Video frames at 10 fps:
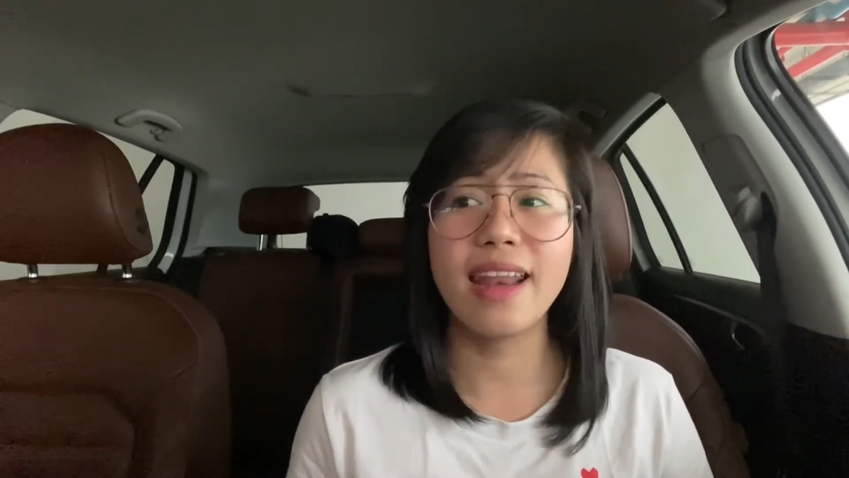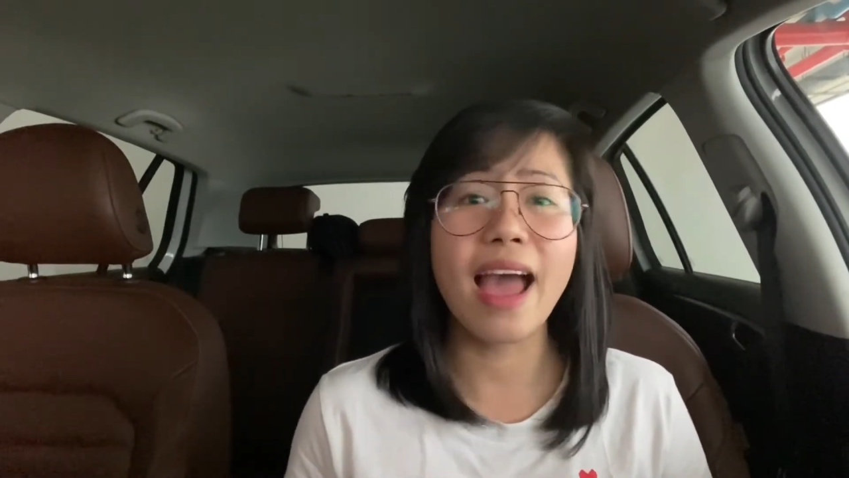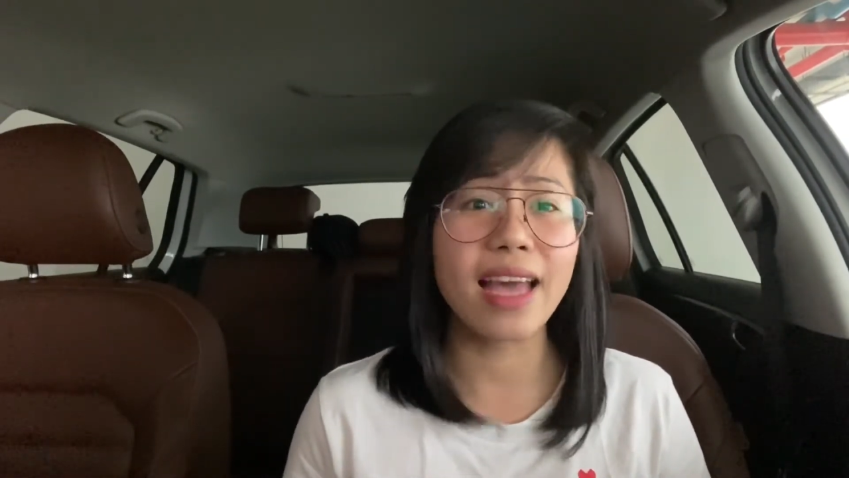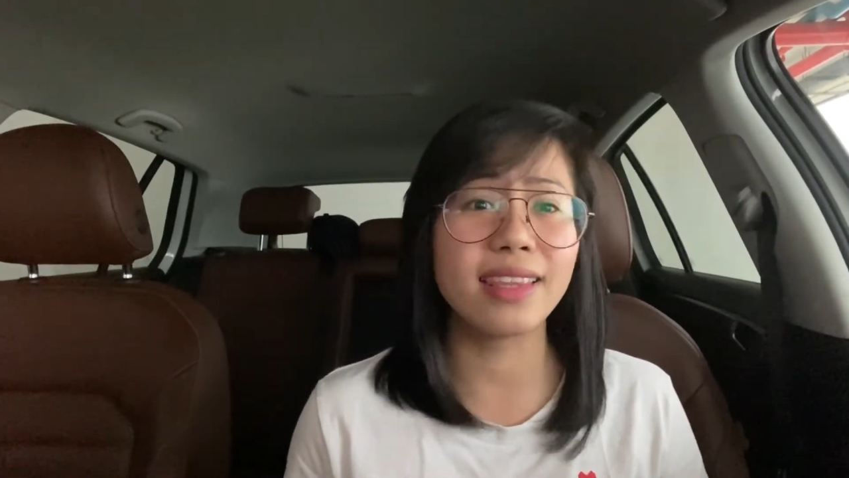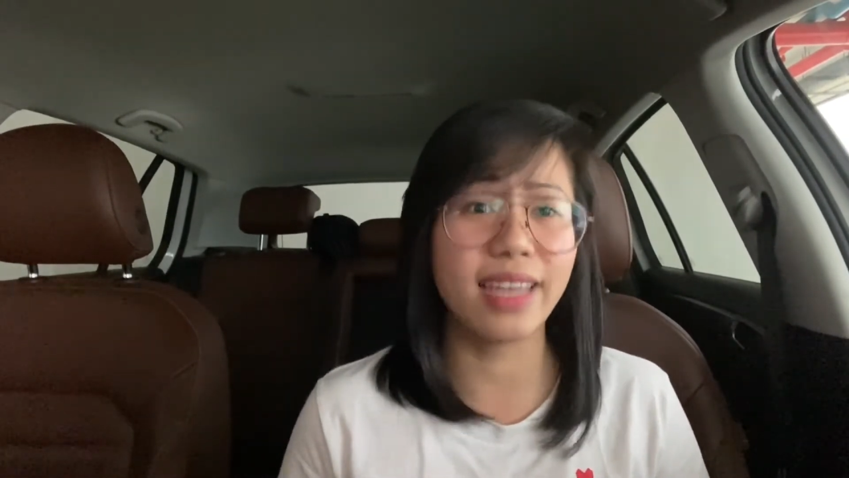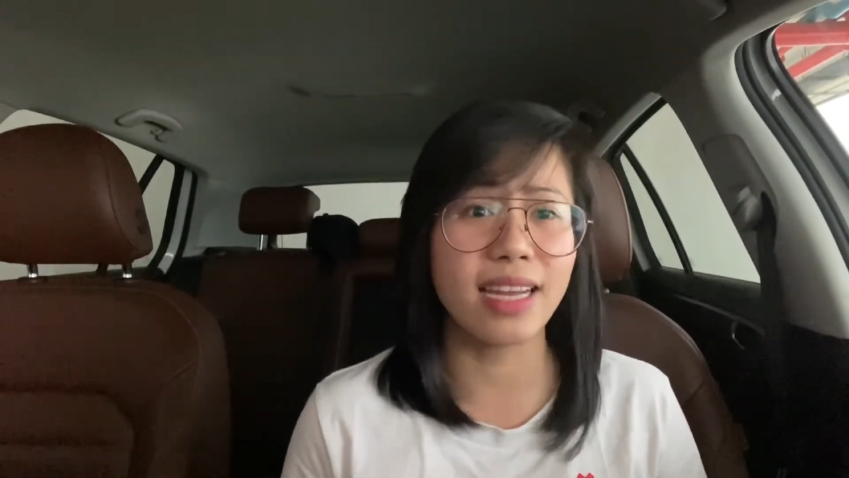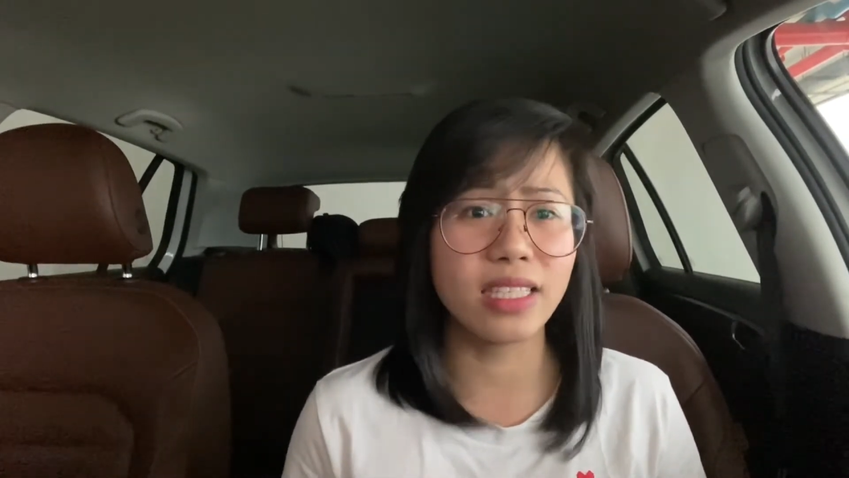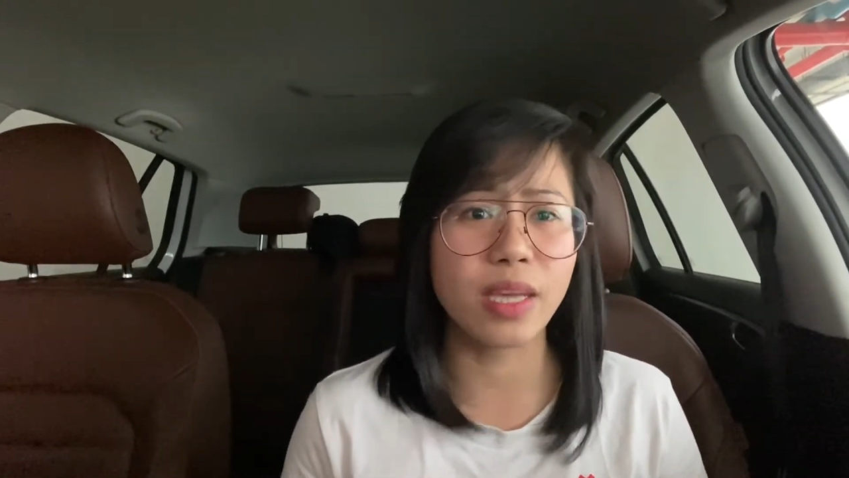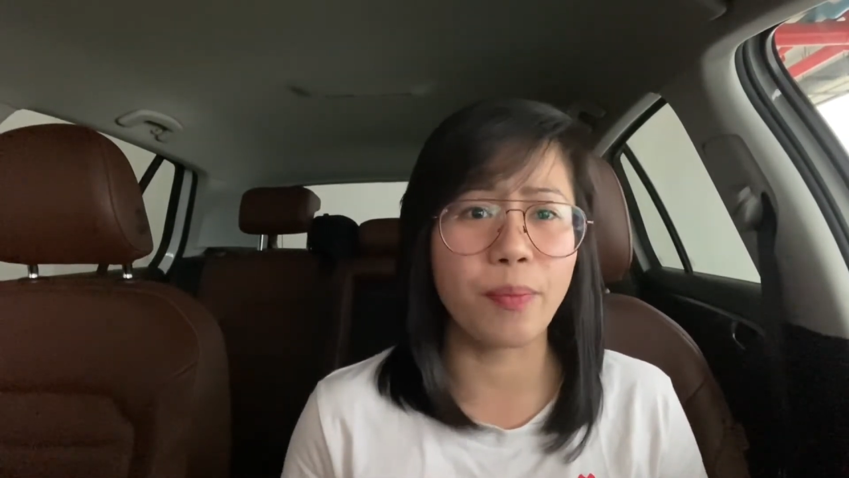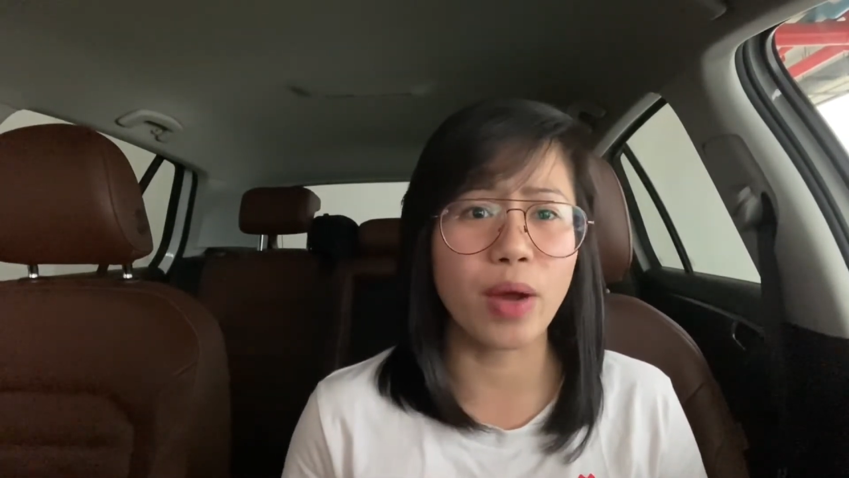lahat
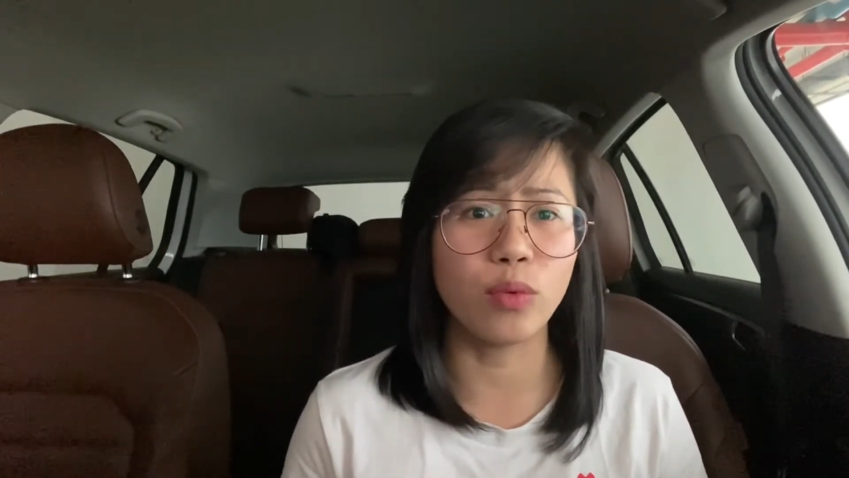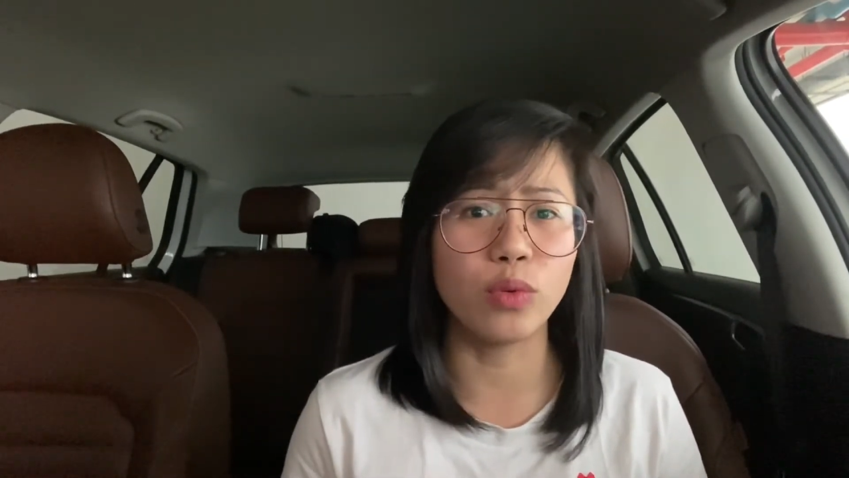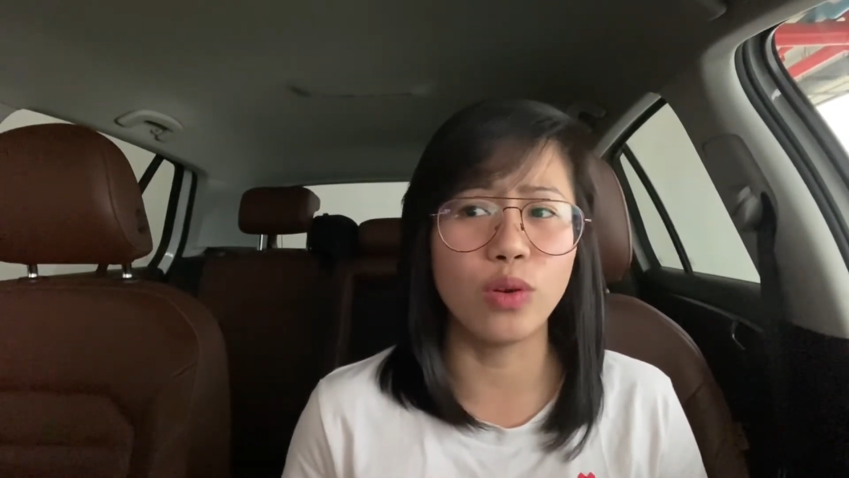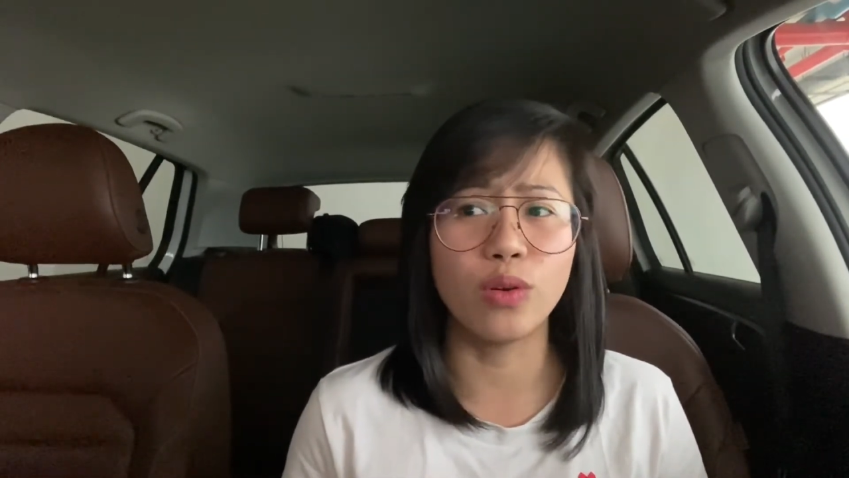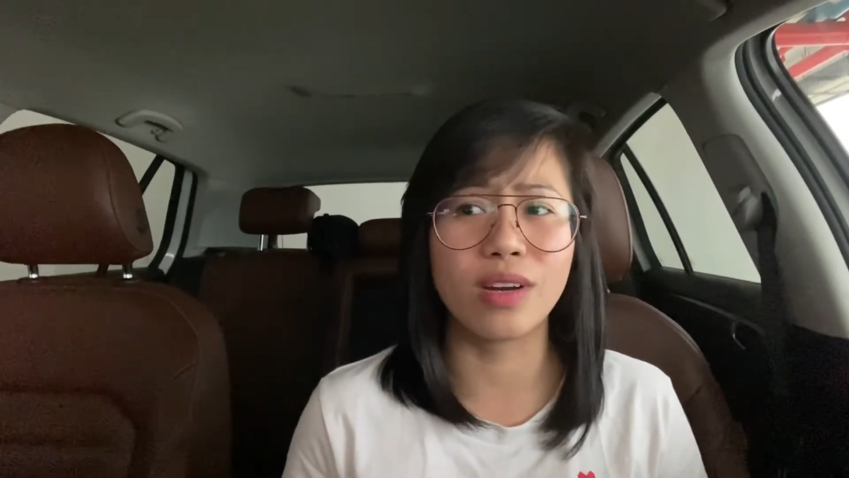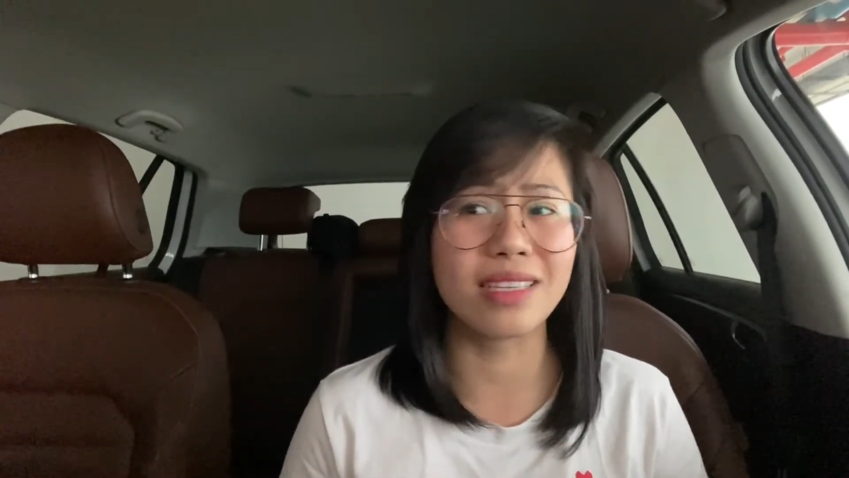galit sa Pangulo.